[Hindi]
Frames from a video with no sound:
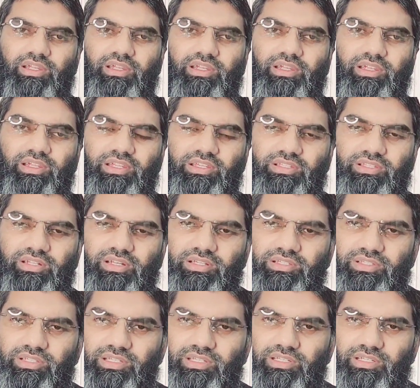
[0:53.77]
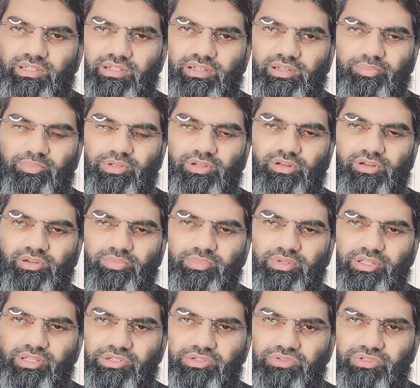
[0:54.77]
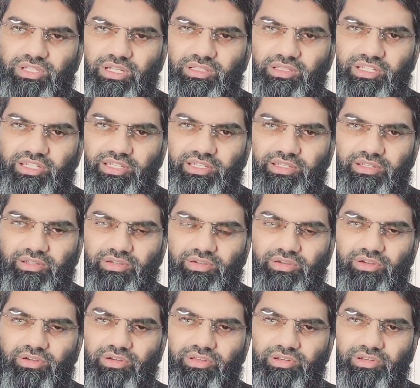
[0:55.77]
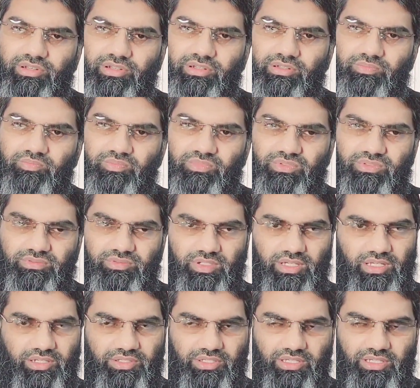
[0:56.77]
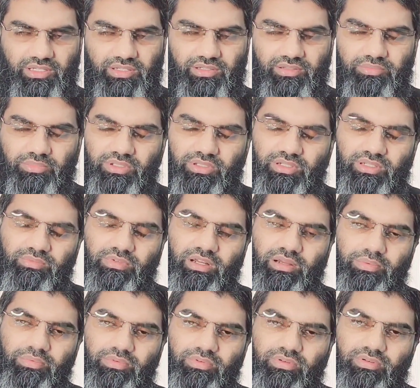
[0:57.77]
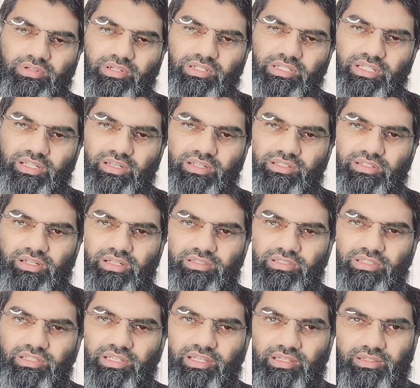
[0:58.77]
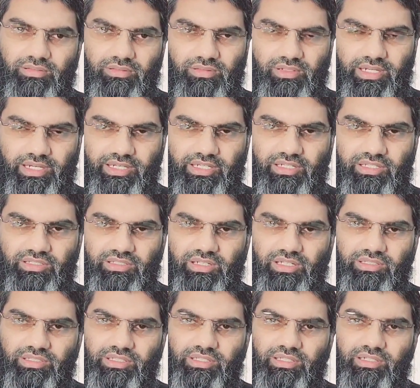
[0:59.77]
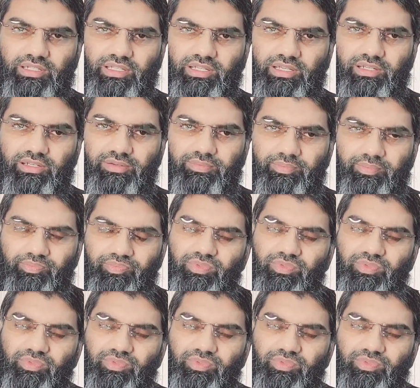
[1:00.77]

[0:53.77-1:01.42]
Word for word: कि किस तरह से प्लॉट में इश्यूज आते हैं और हर चीज़ मतलब आपको क्लियर नज़र आती है रेडी नज़र आते हैं लेकिन